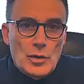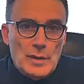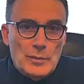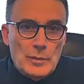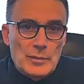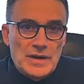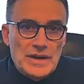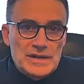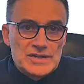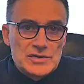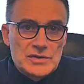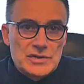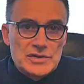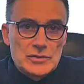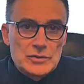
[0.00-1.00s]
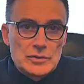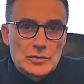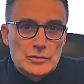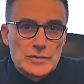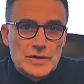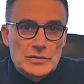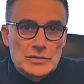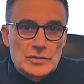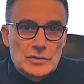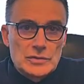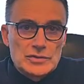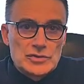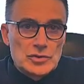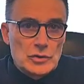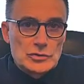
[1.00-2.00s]
La pubblicazione del documento
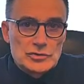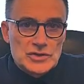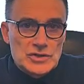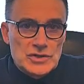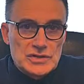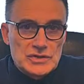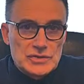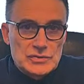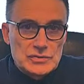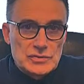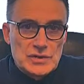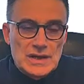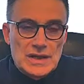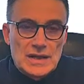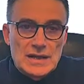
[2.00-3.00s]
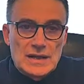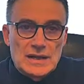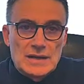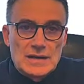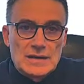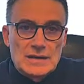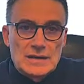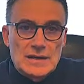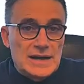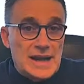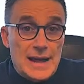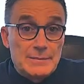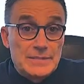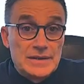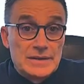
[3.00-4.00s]
Sogin sulla
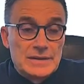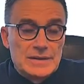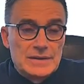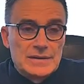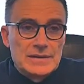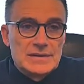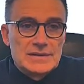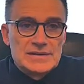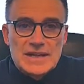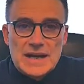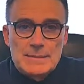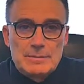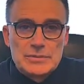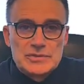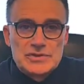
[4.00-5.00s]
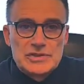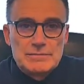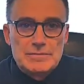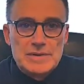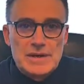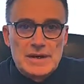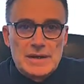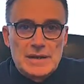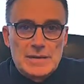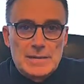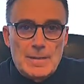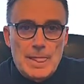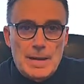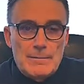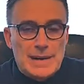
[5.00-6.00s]
CNAPI sarà possibile
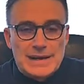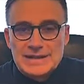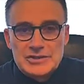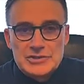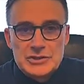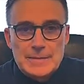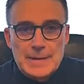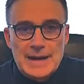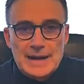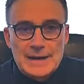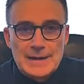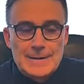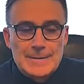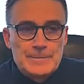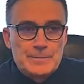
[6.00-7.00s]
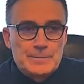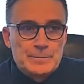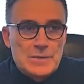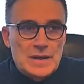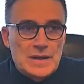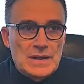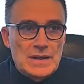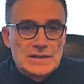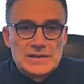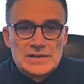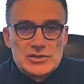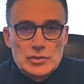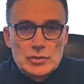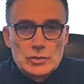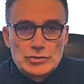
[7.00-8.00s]
partecipare e
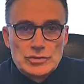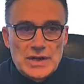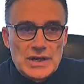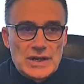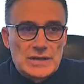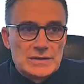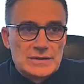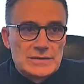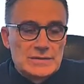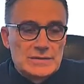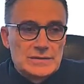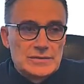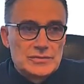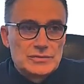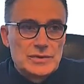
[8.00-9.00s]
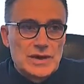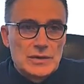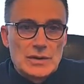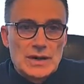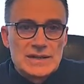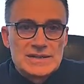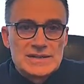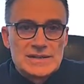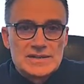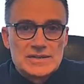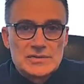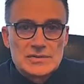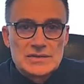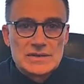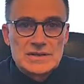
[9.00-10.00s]
discutere sulla
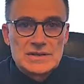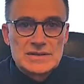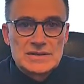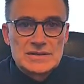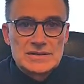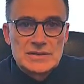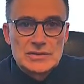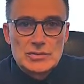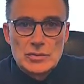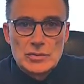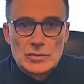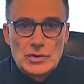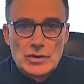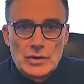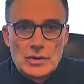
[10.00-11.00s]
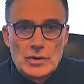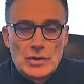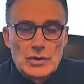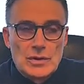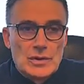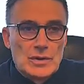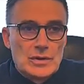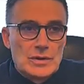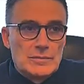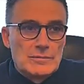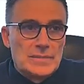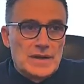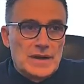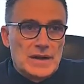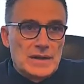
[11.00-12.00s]
localizzazione del sito unico
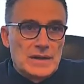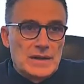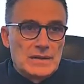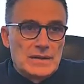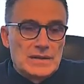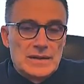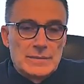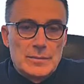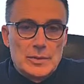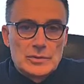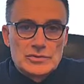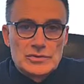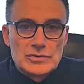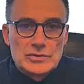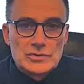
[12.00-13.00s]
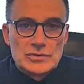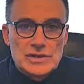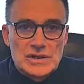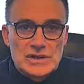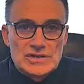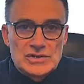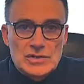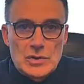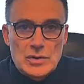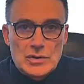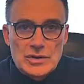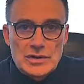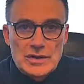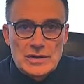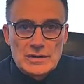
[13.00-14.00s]
per il deposito delle
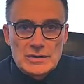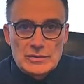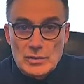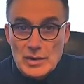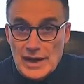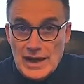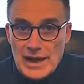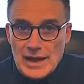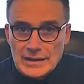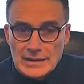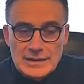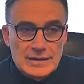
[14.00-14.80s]
scorie nucleari.